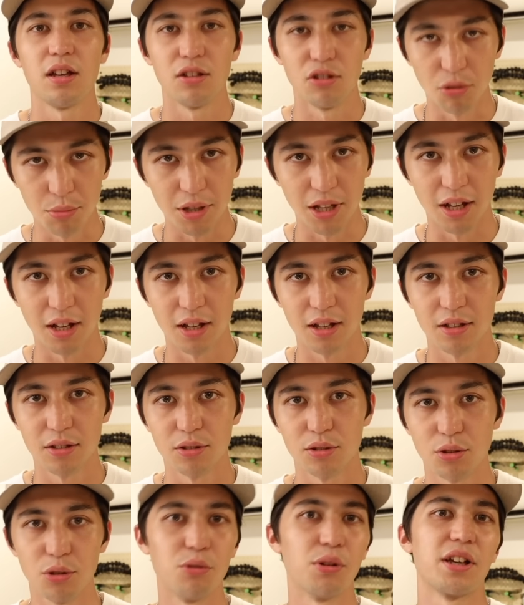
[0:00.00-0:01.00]
伸びた
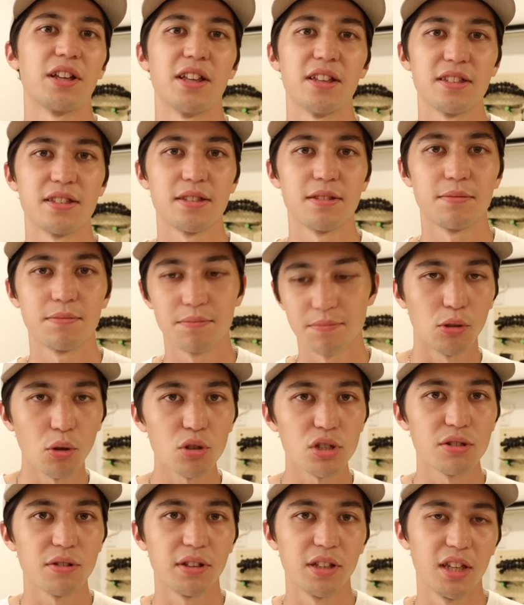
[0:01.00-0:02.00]
というわけです、まあ、
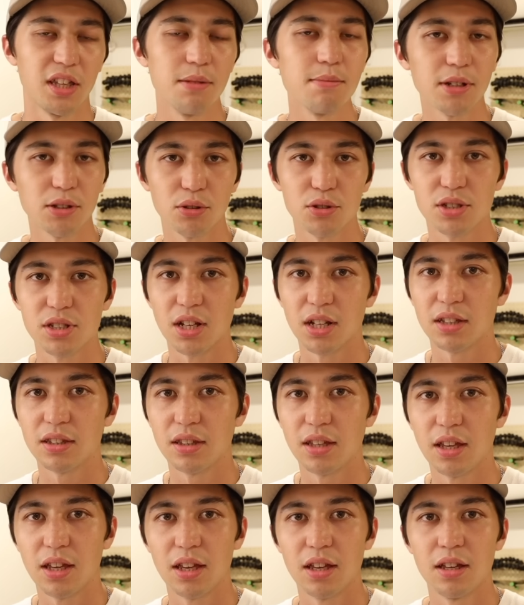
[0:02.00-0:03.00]
当時はね今と違っ
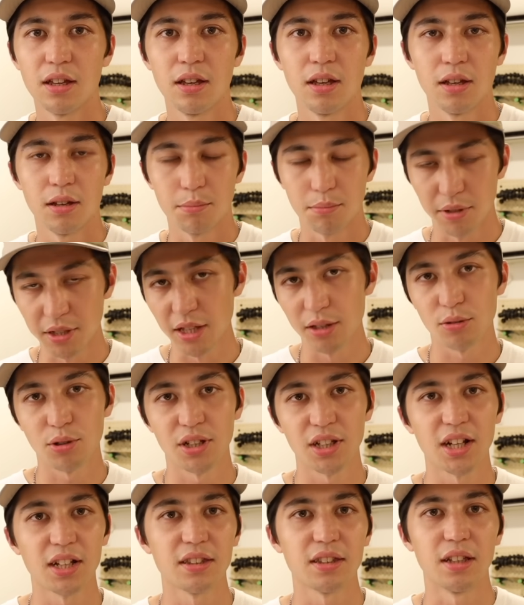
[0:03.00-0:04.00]
て、まあ、ネット
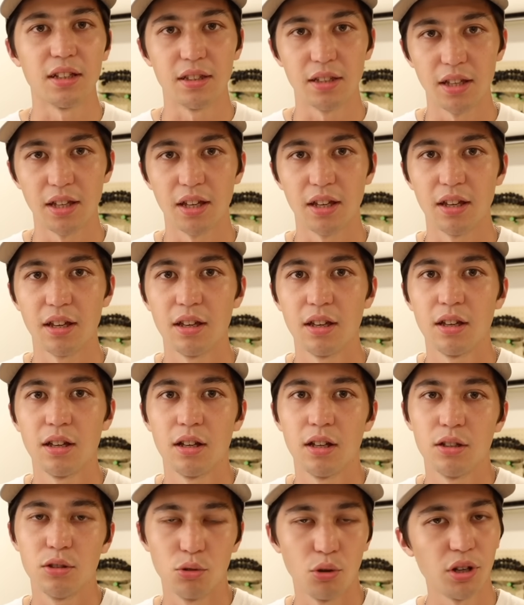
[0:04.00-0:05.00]
がなかったんで
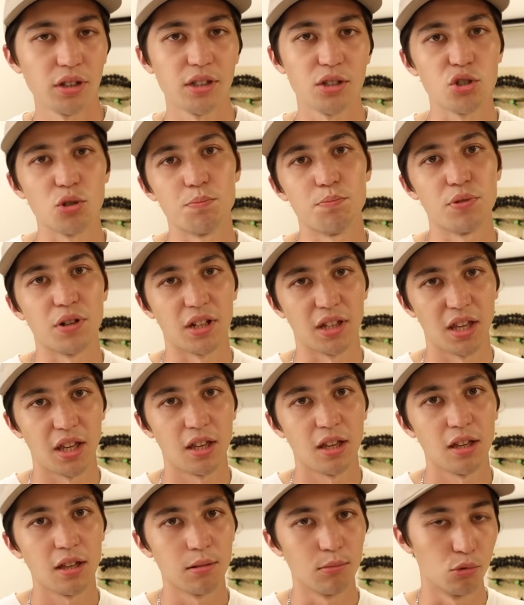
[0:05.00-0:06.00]
どうやってショップが
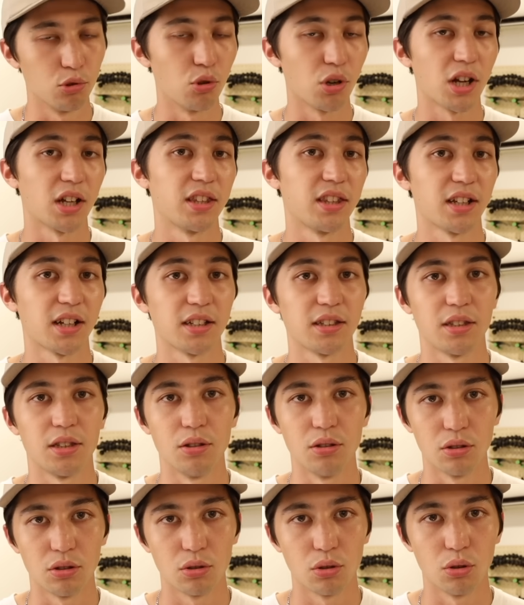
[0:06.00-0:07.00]
ね物を買ってたかって
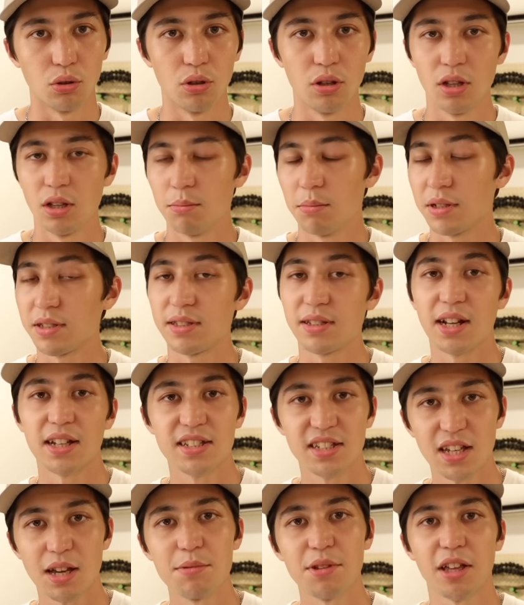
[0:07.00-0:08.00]
いうと、まあ、
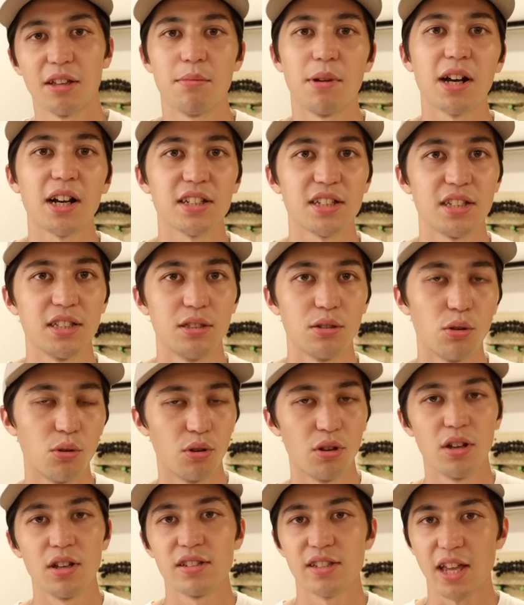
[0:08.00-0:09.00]
スラッシャーみたいなマガジン
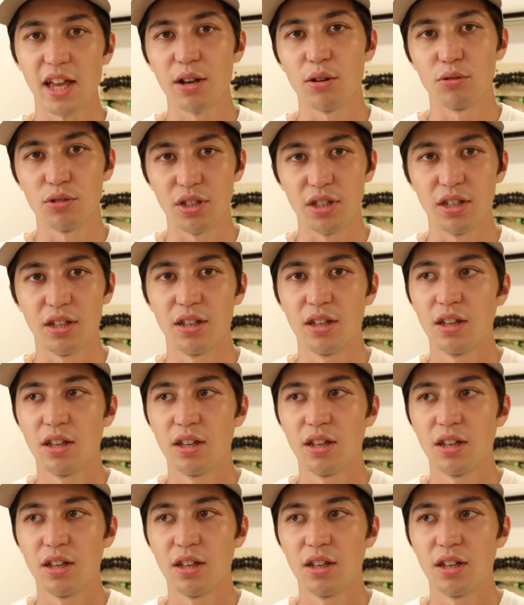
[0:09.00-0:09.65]
の最後に